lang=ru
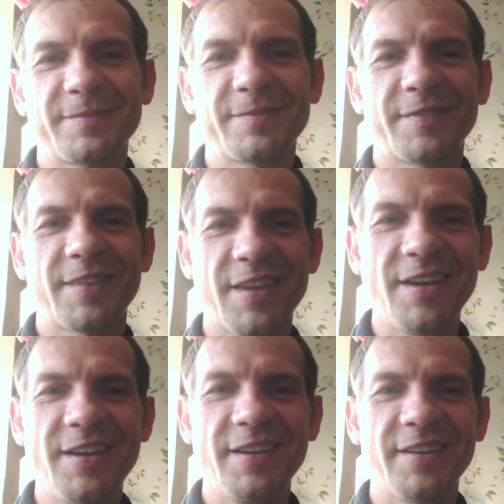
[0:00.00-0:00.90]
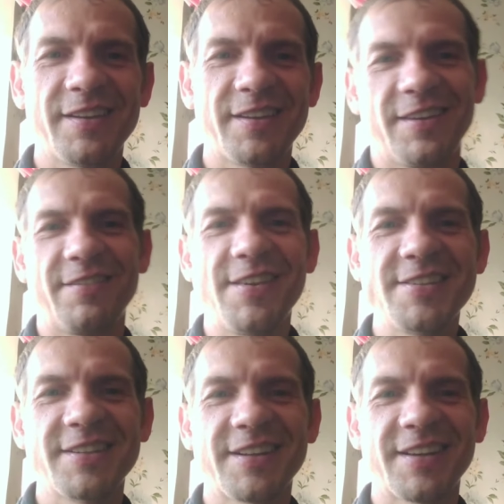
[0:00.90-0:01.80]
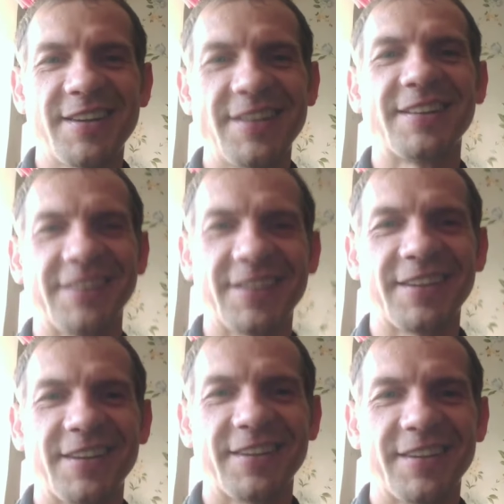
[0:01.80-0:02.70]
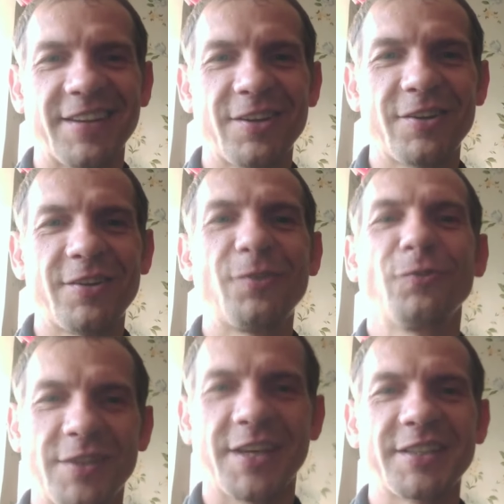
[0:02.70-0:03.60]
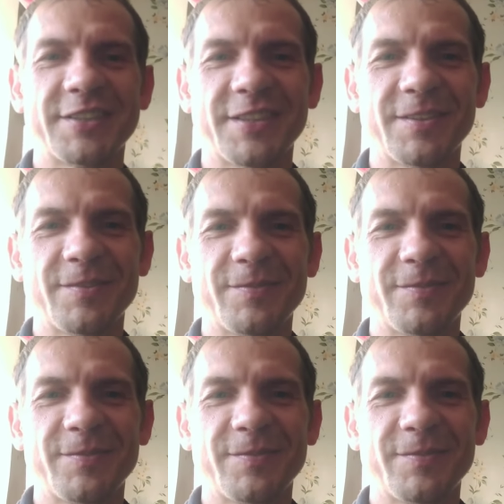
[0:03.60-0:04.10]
дня или вечера и настроения. Удачи!